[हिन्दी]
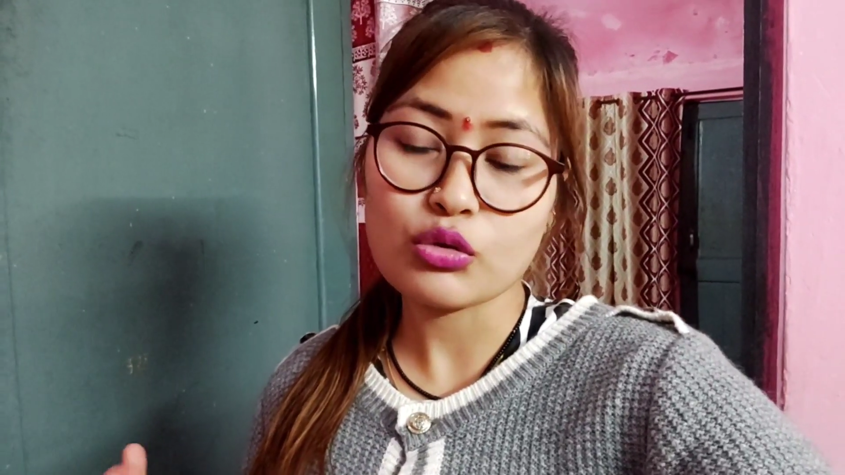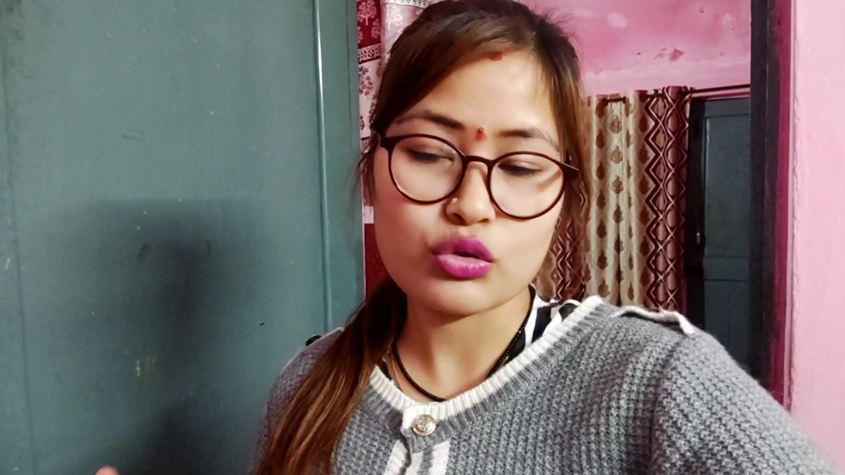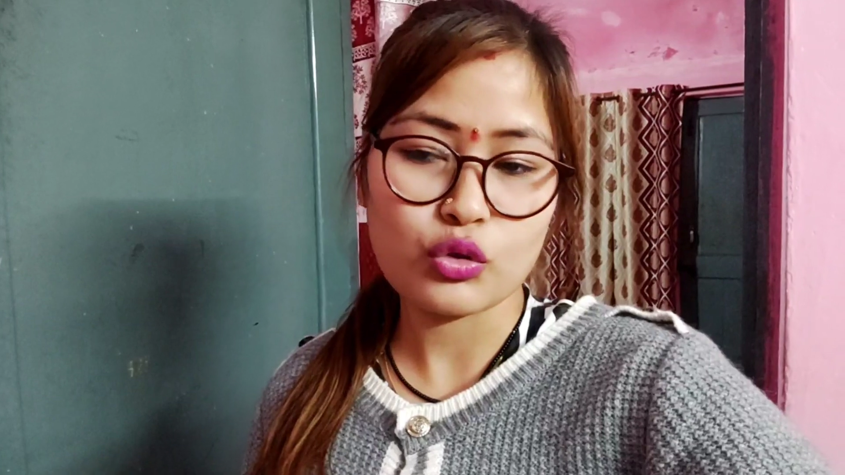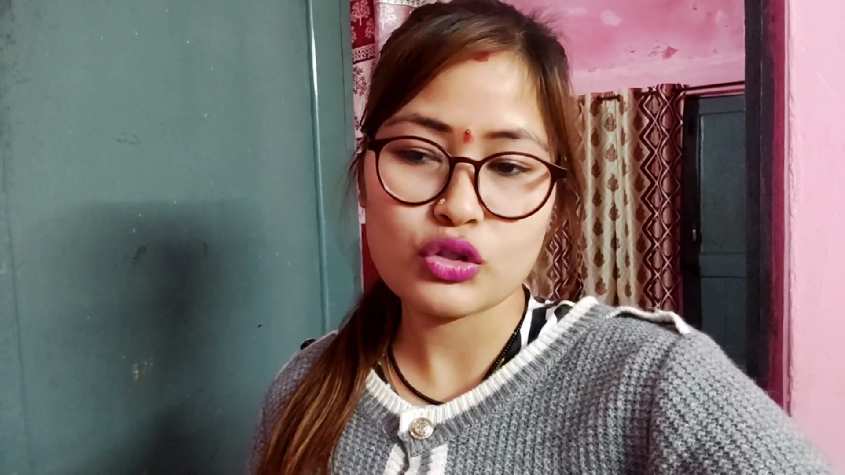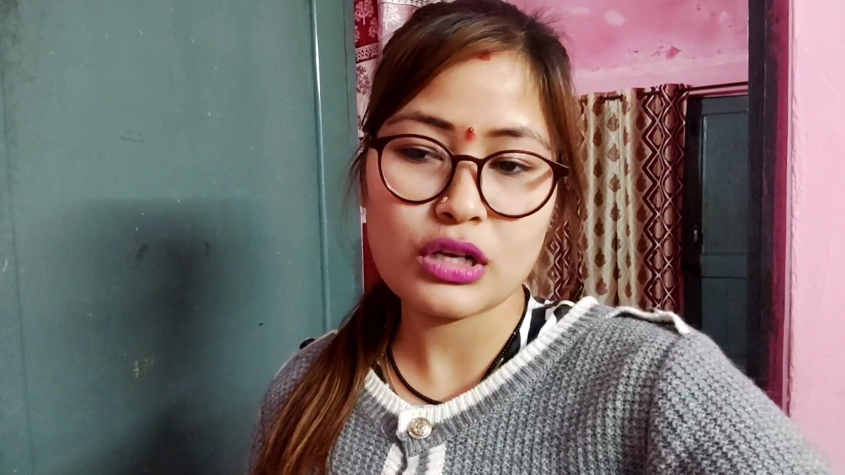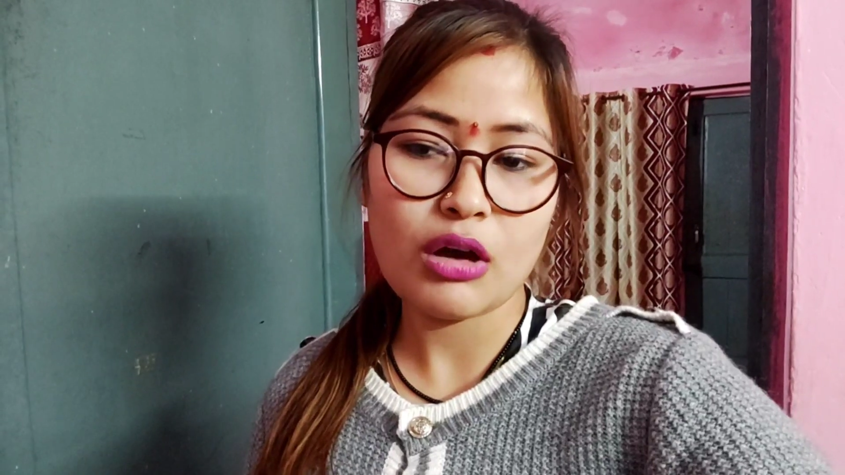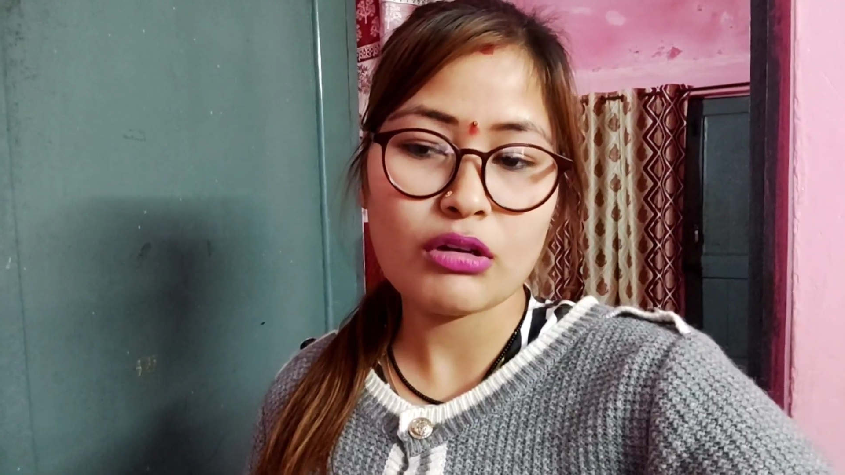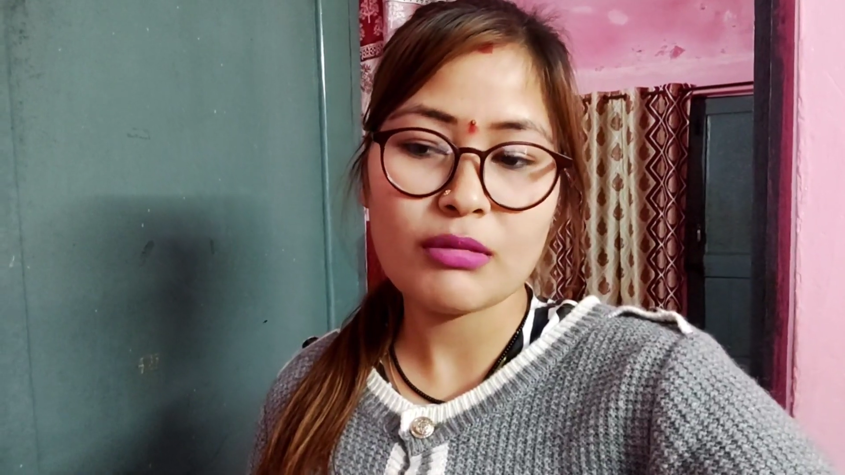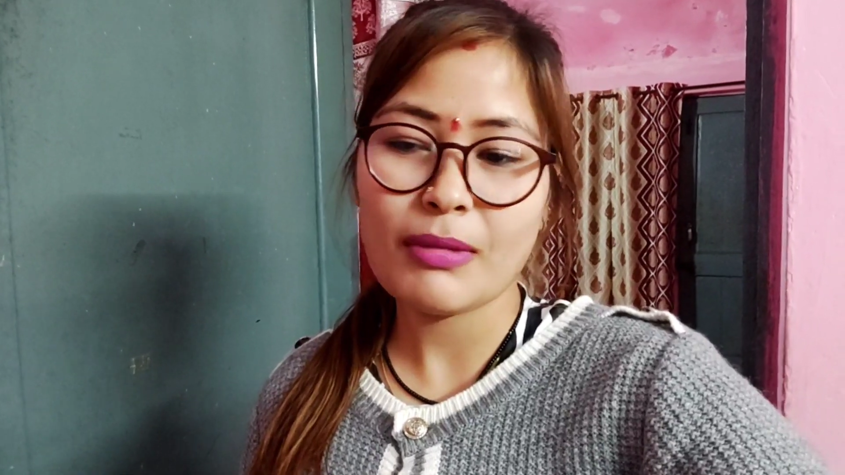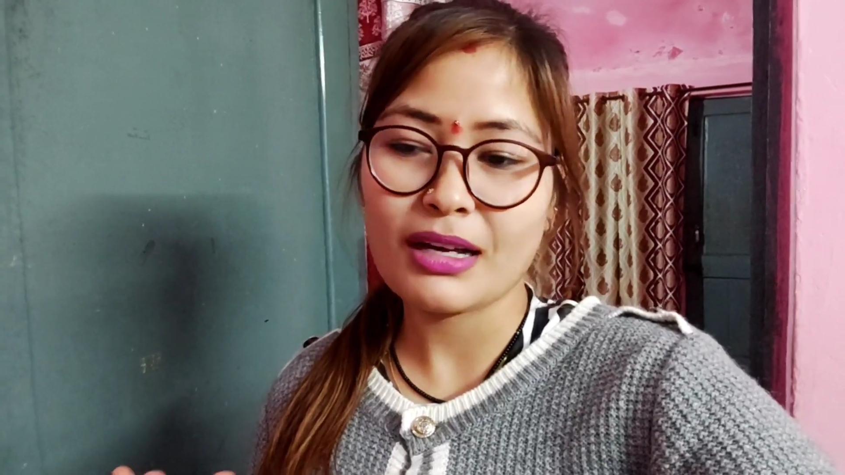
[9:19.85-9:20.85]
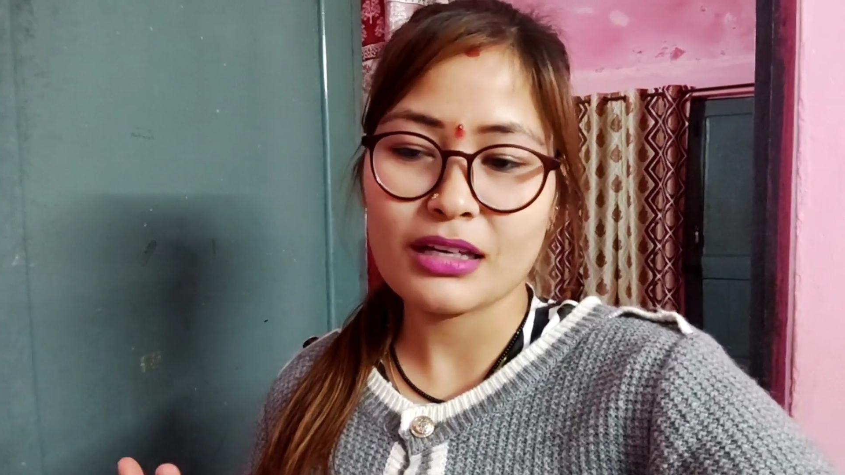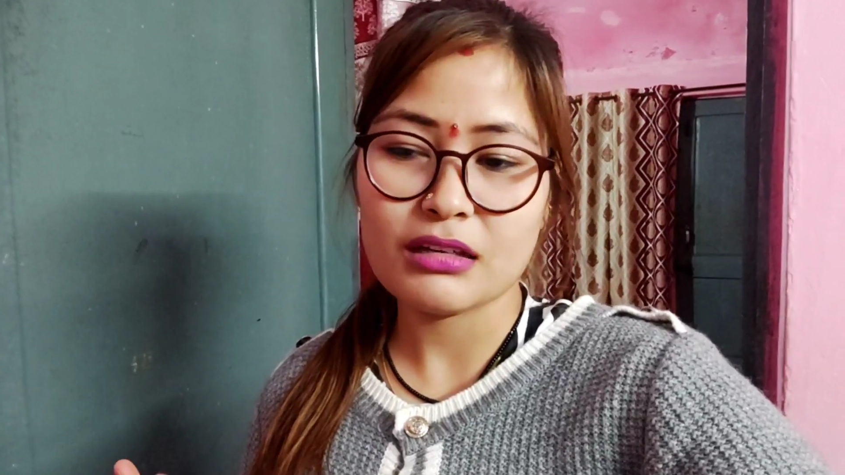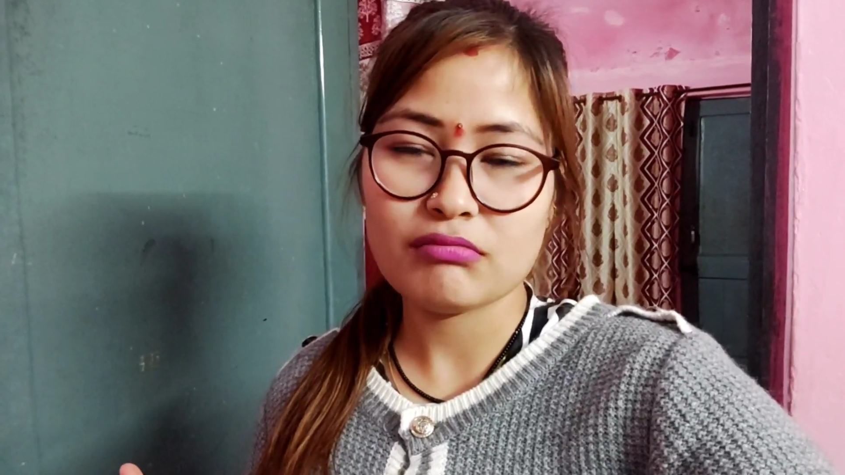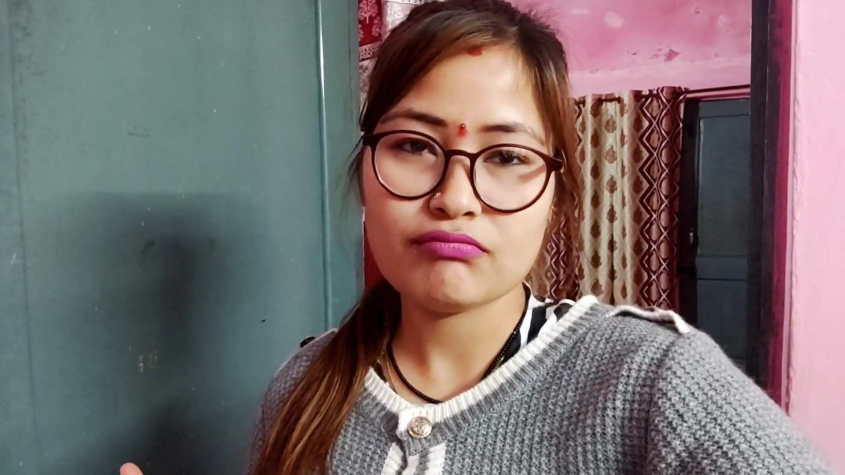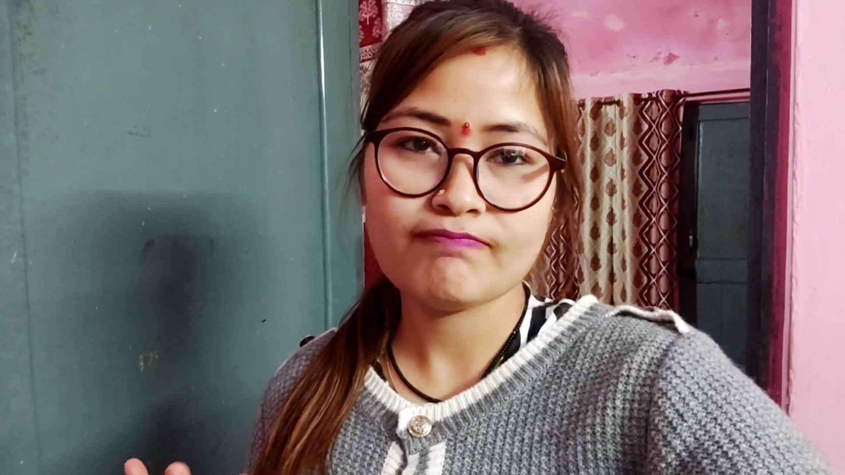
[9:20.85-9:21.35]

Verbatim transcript: तो उसी को सिलाऊंगी बाकी